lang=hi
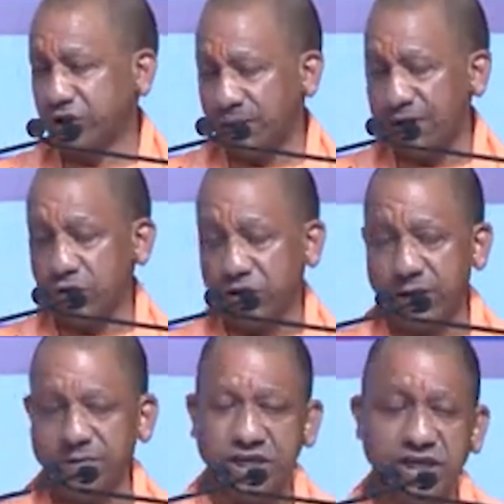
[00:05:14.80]
उस समय
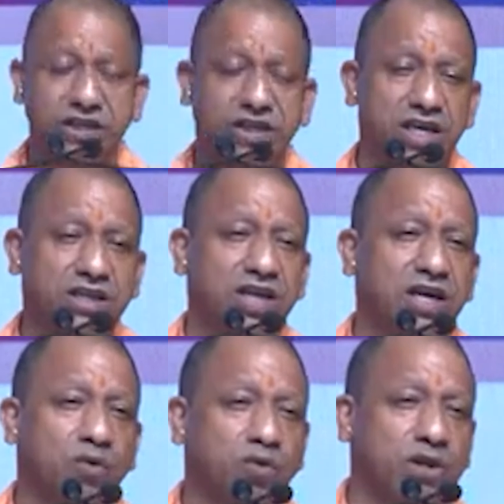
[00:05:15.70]
उत्तर प्रदेश के
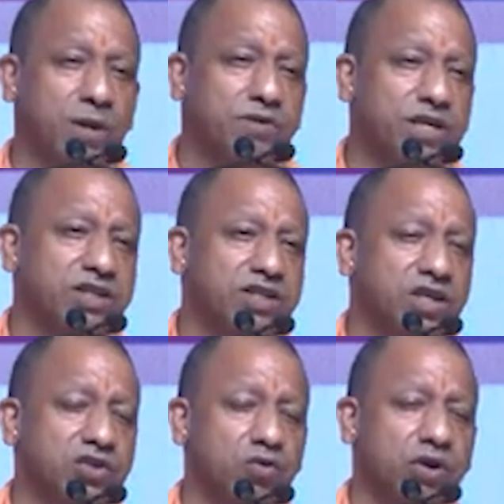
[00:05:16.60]
अंदर उत्तर प्रदेश
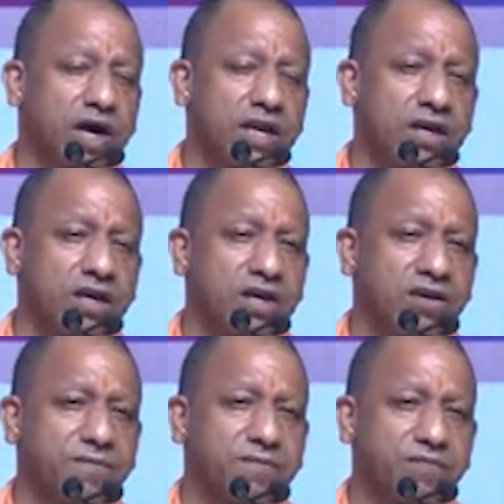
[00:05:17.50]
के जो
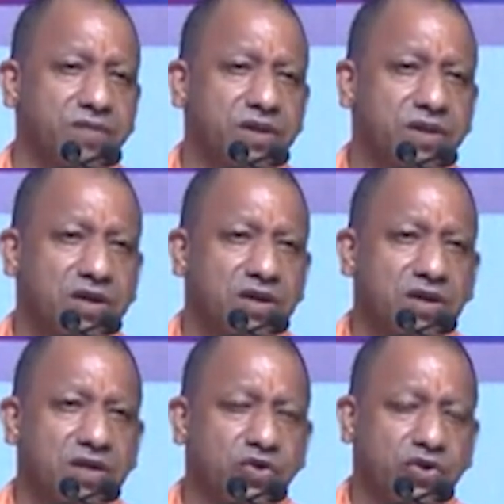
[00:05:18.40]
कारीगर
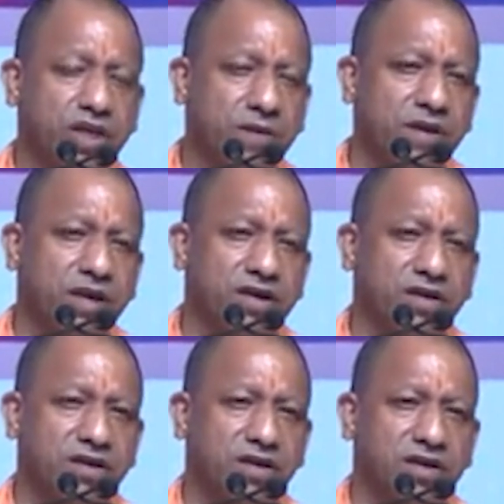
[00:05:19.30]
जो श्रमिक
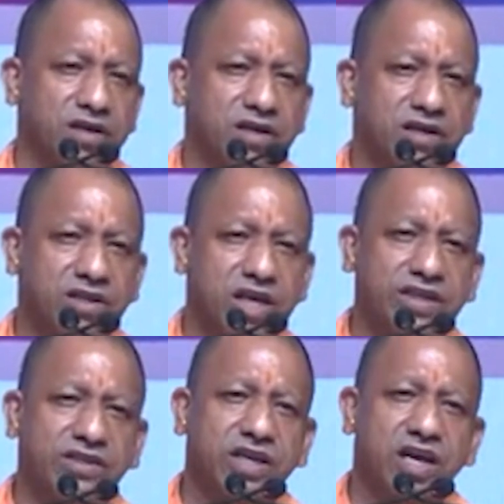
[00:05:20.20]

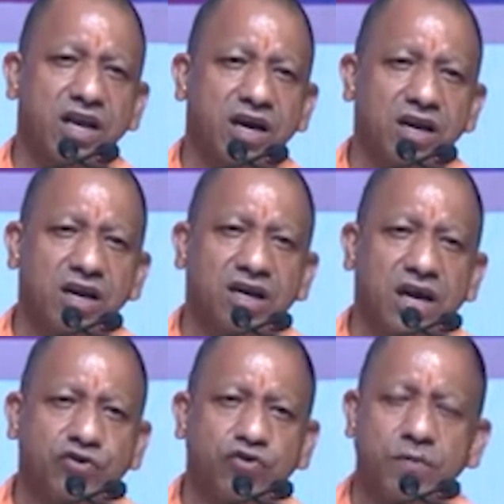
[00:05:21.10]
देश के अलग अलग
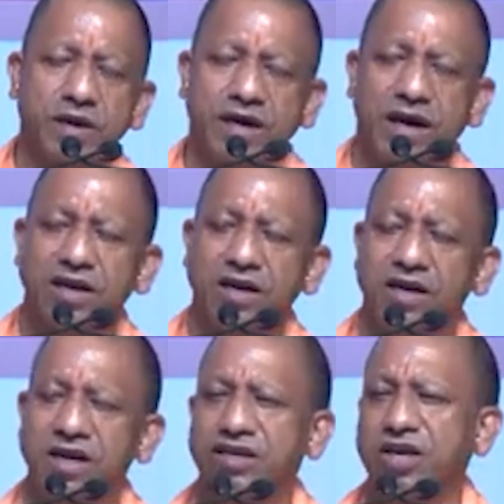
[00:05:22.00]
राज्यों में कार्य
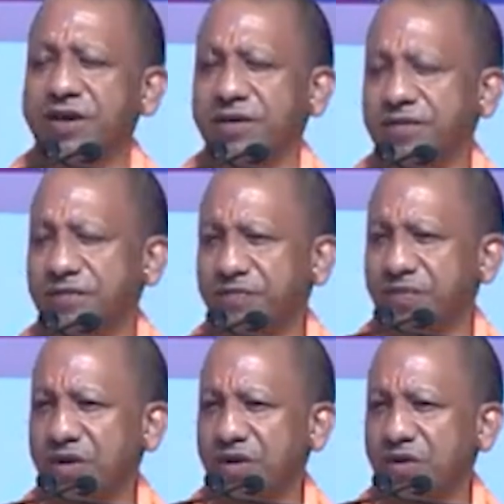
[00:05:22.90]
कर रहे थे
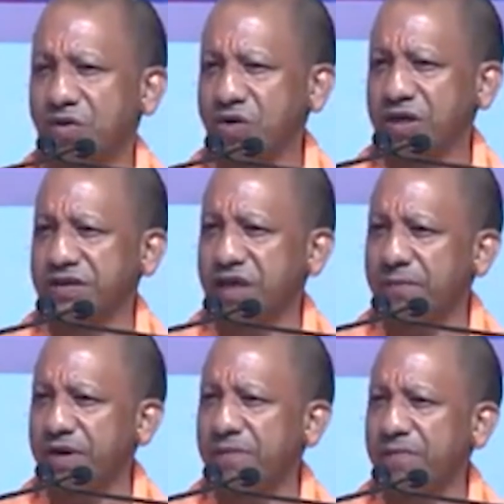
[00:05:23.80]
उनके
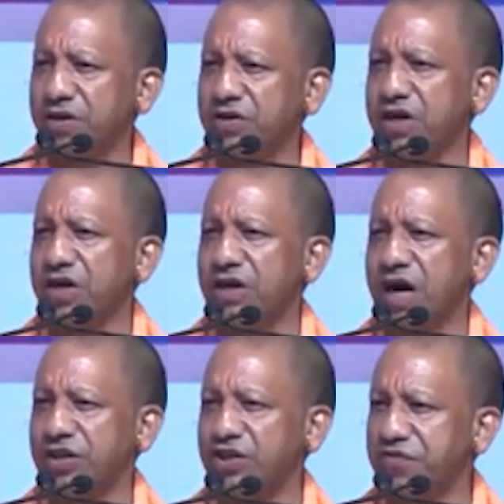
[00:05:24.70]
सामने भीषण
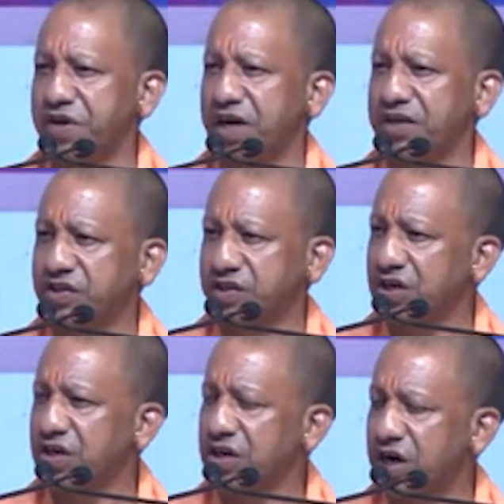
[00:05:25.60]
आजीविका का
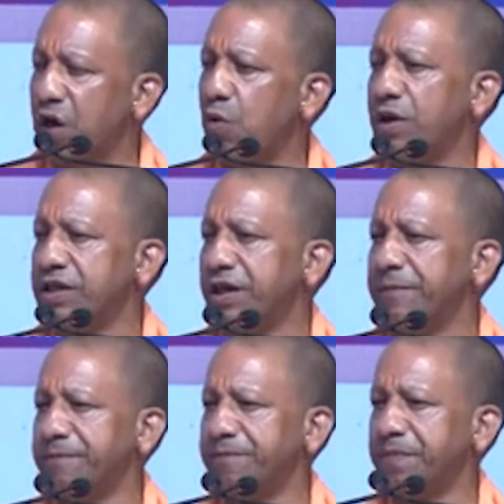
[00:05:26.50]
संकट खड़ा हुआ
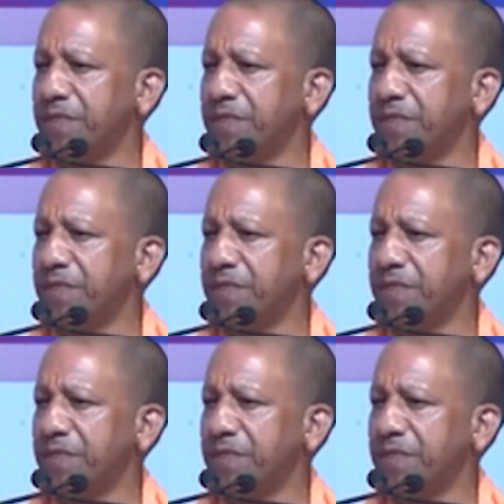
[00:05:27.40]
था